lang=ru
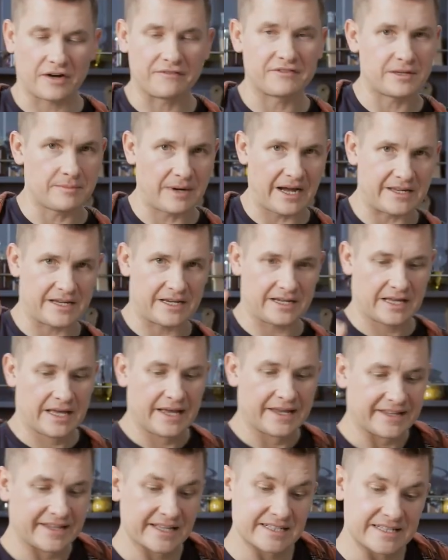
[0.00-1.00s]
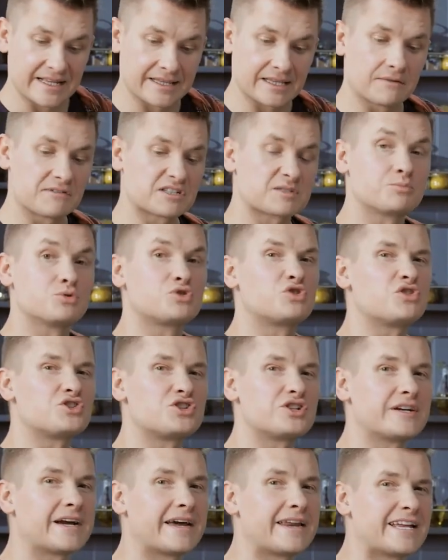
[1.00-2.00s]
Только внимание, если она у вас будет
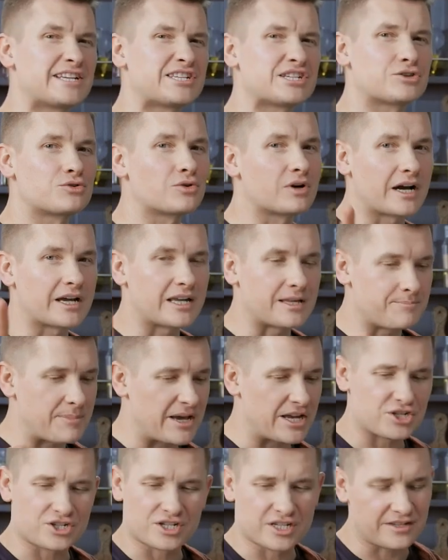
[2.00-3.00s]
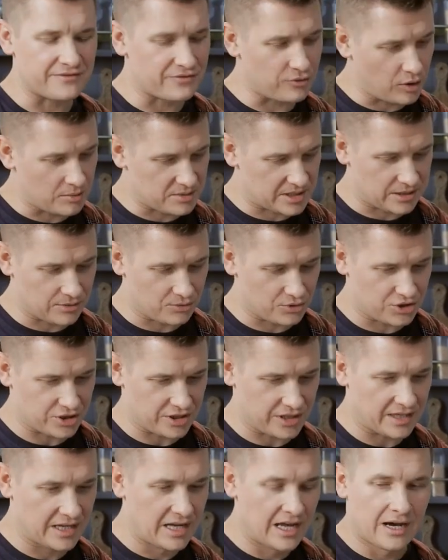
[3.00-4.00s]
очень горячая, только кипящая, ни в коем
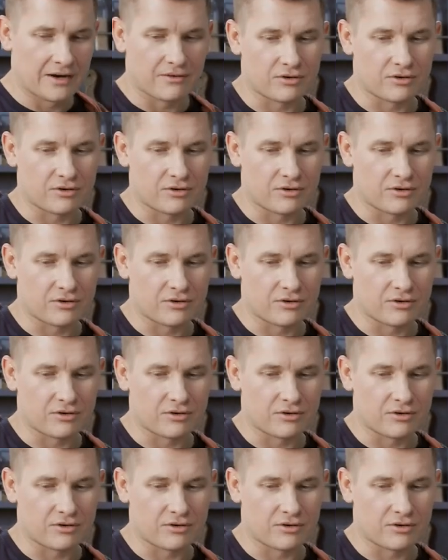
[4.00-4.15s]
случае.